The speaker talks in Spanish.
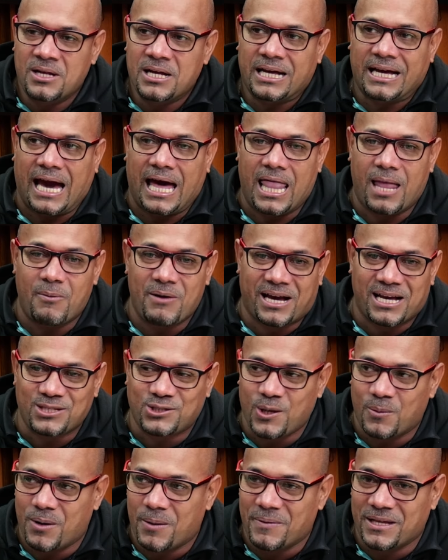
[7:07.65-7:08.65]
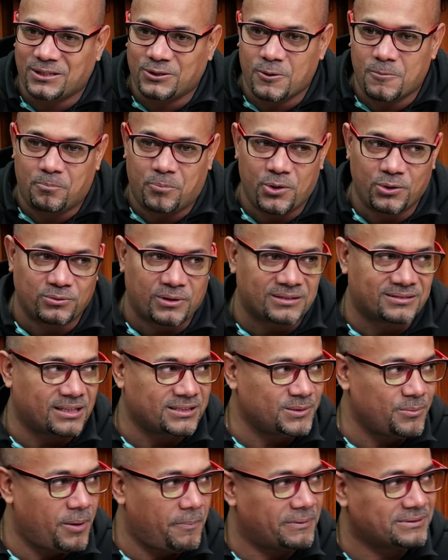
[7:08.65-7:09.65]
Cada vez que siempre metía un punto así,
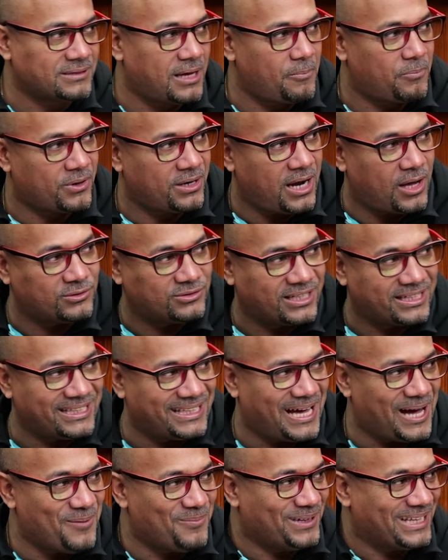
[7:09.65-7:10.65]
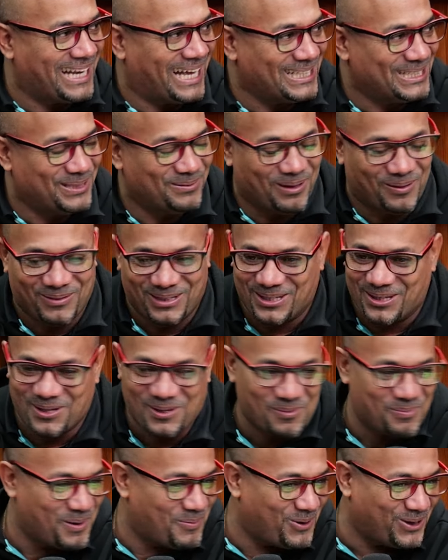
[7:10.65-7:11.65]
así me pasaba por el lado y se quedaba mirando. A mí, yo,
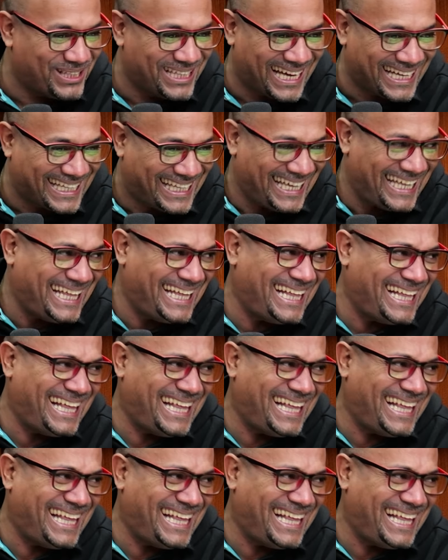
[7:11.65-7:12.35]
yo me voy de aquí.